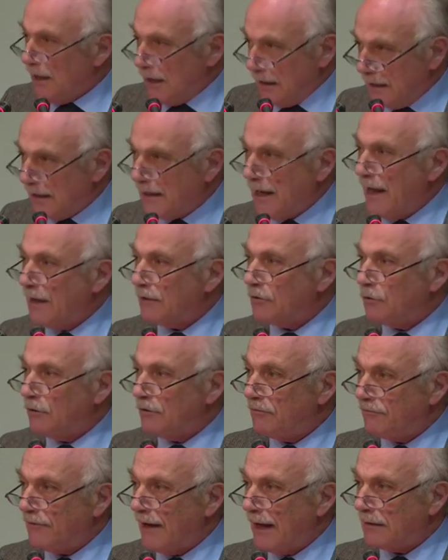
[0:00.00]
legando
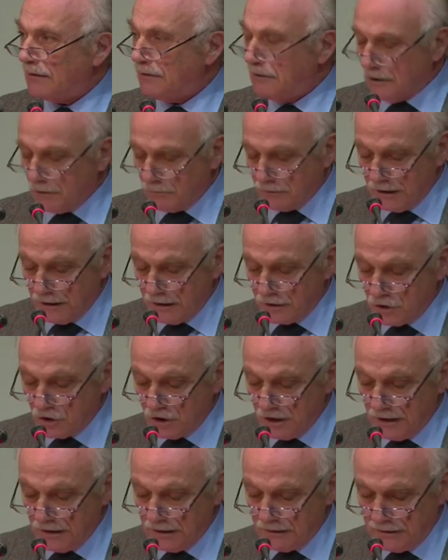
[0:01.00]
infatti quella
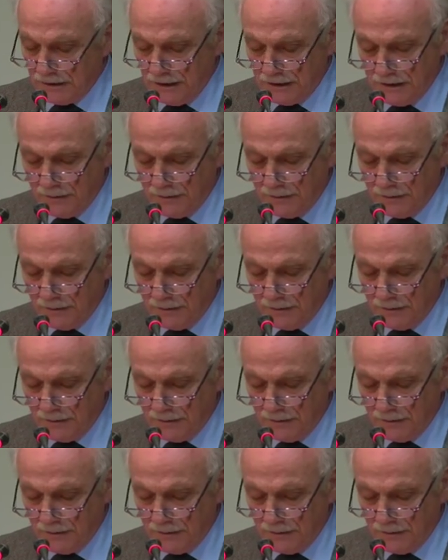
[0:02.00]
scelta